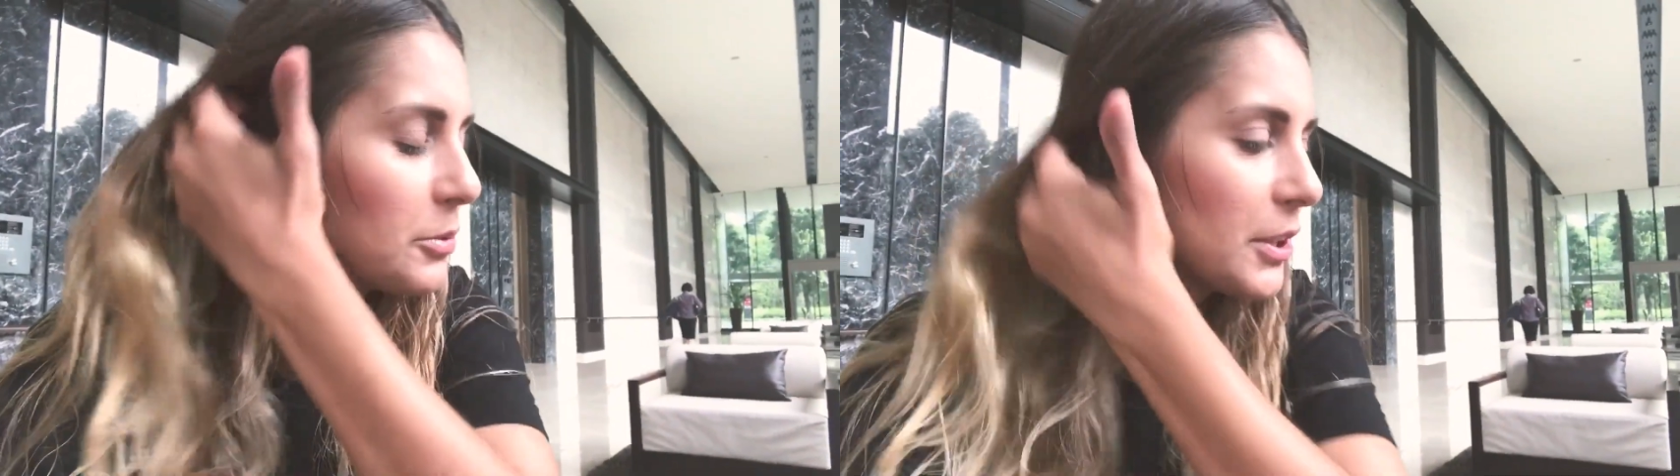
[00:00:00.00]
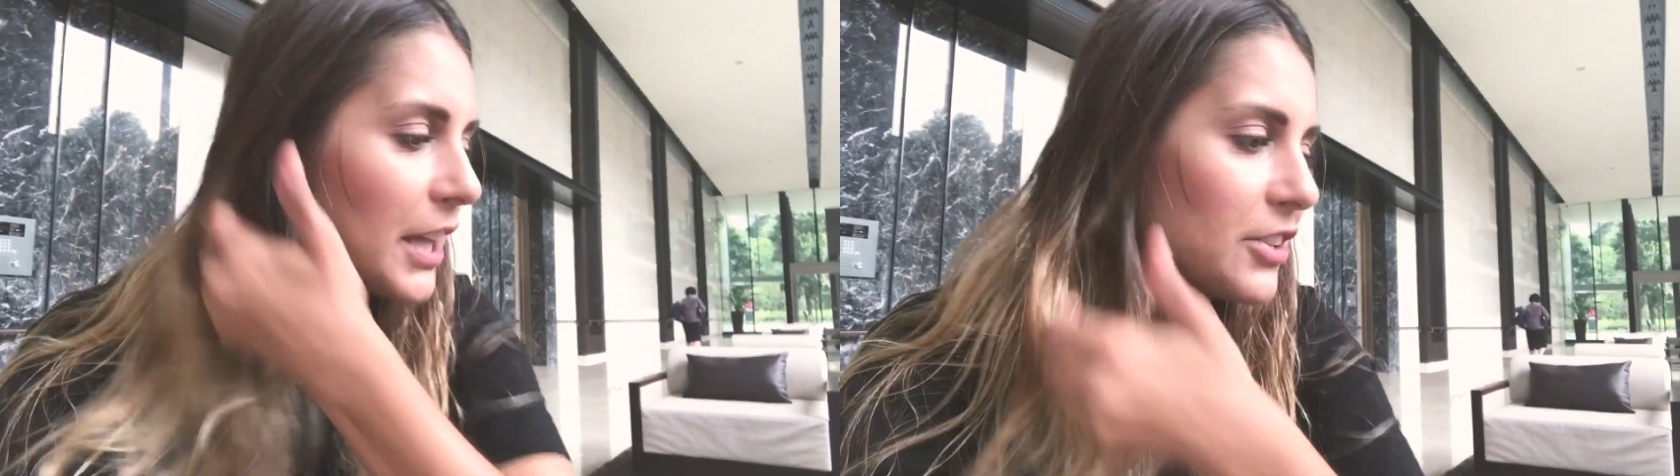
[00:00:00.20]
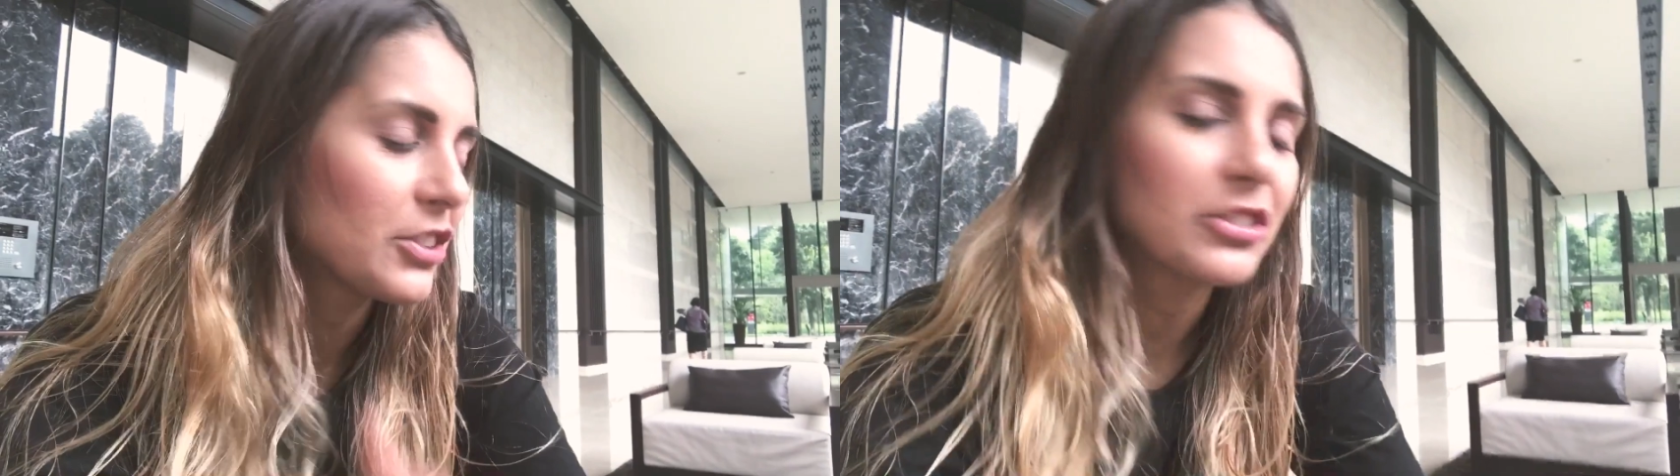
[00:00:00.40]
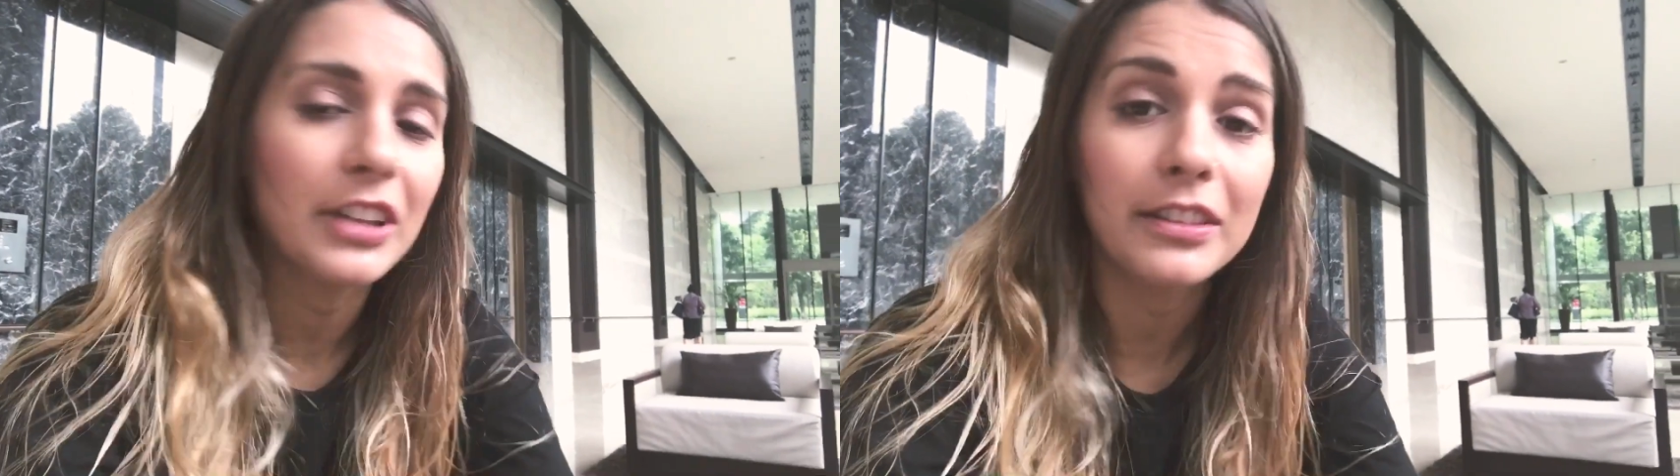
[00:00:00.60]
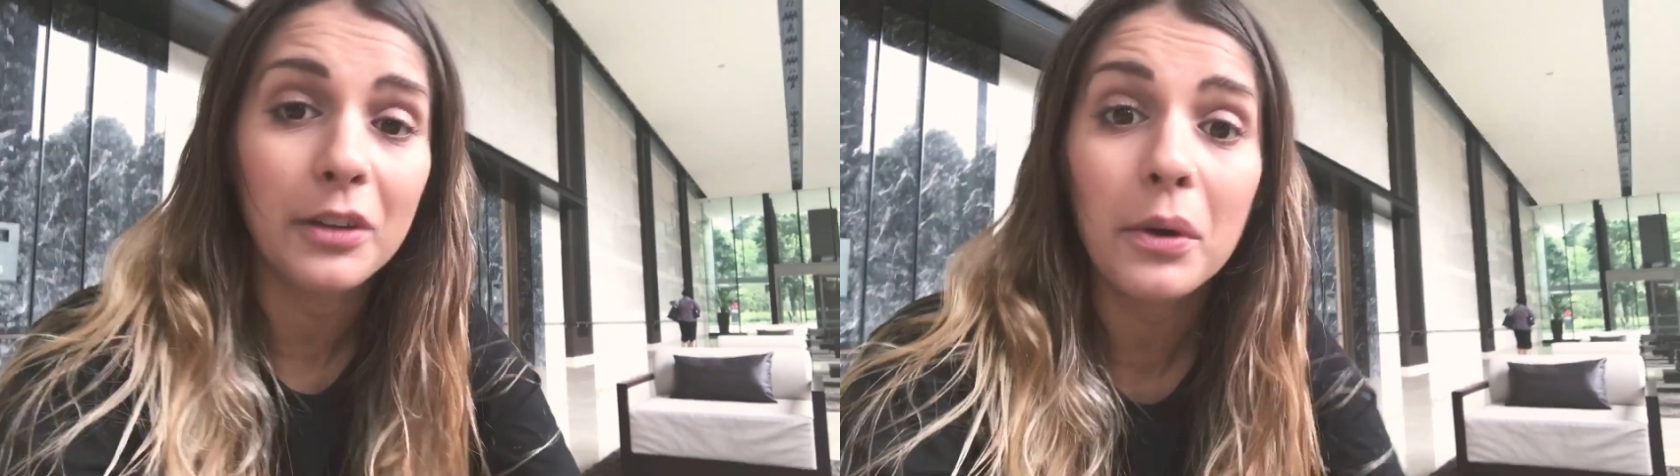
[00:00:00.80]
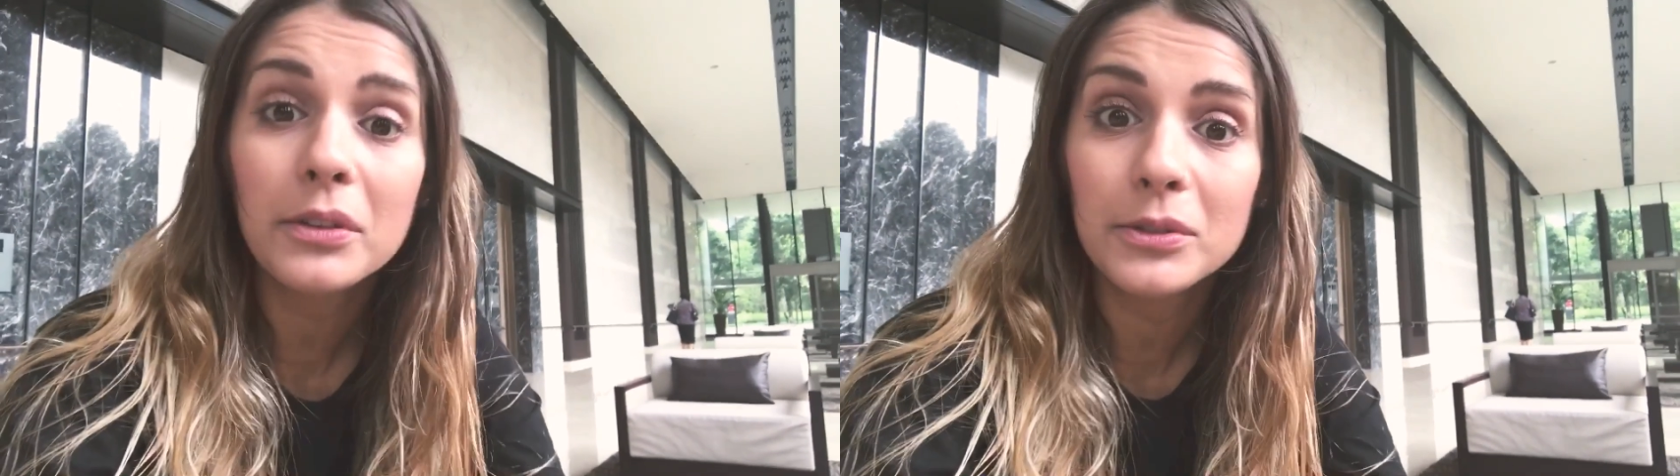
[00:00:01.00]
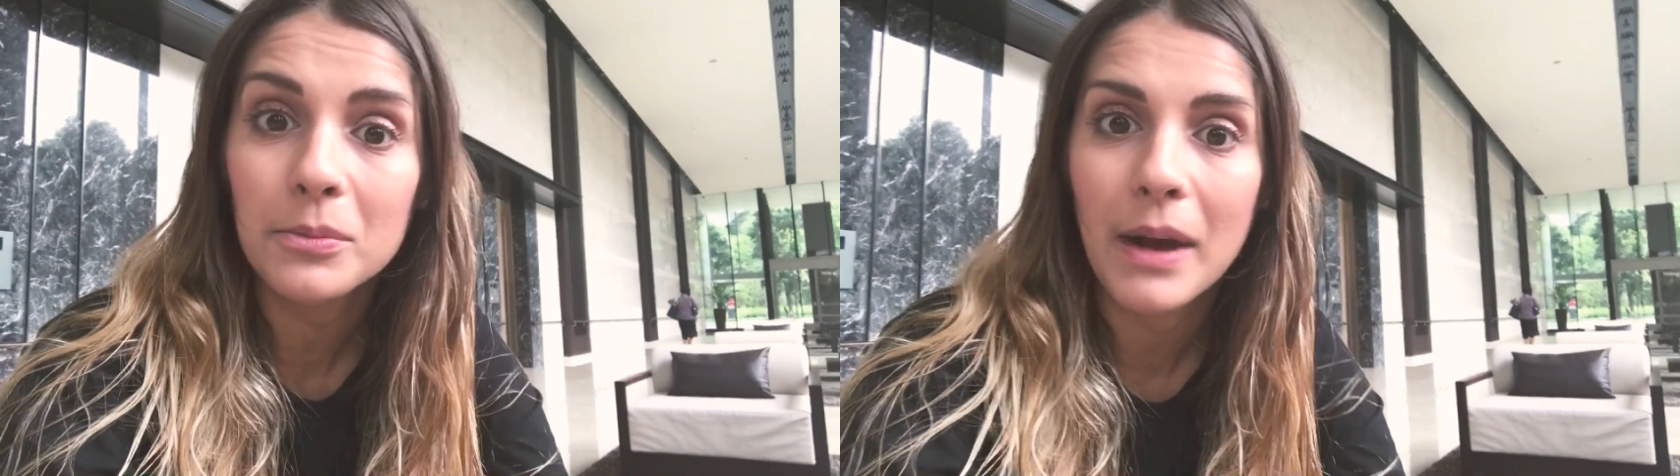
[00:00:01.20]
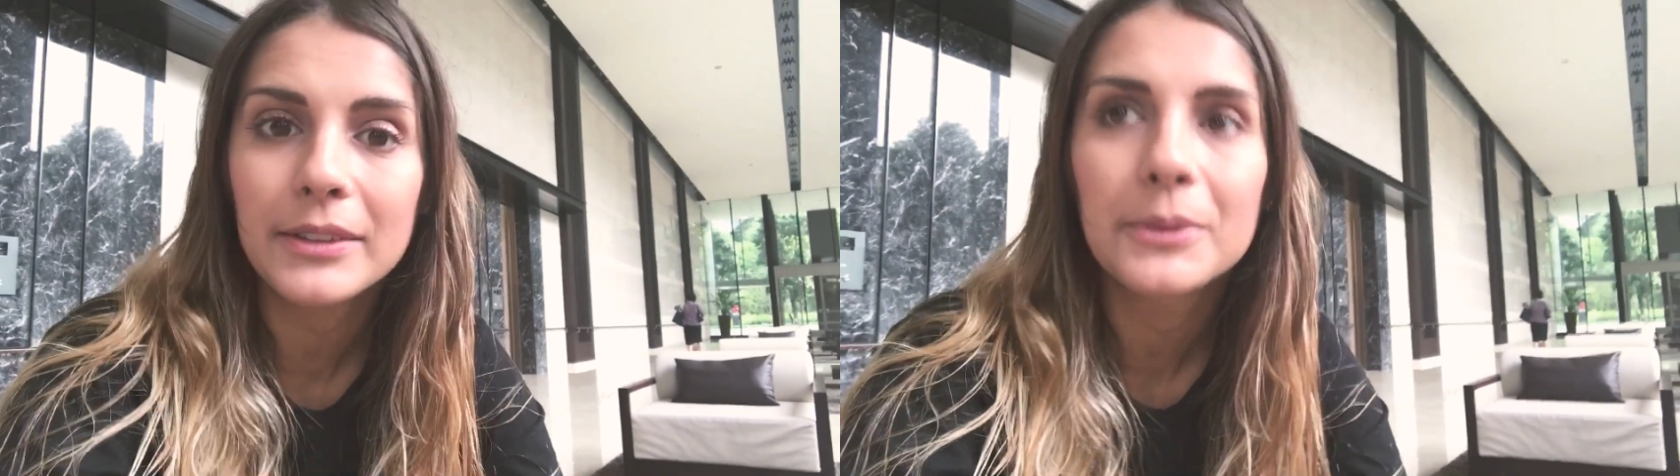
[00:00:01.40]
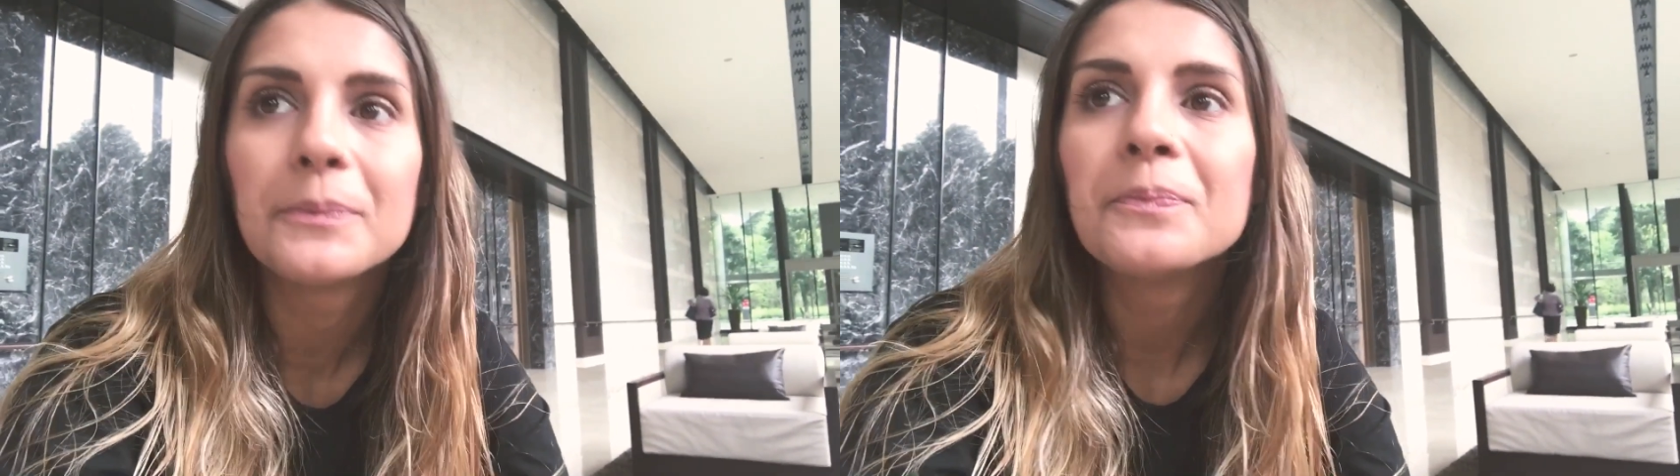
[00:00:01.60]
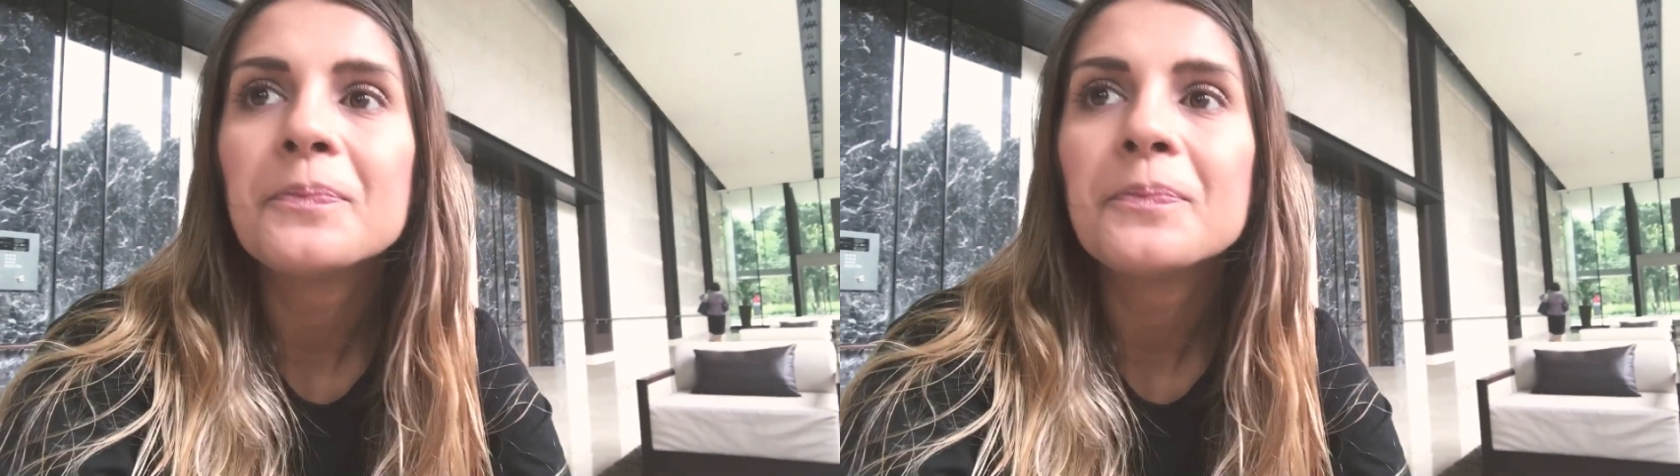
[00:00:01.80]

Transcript: porque a gente está tão acostumado.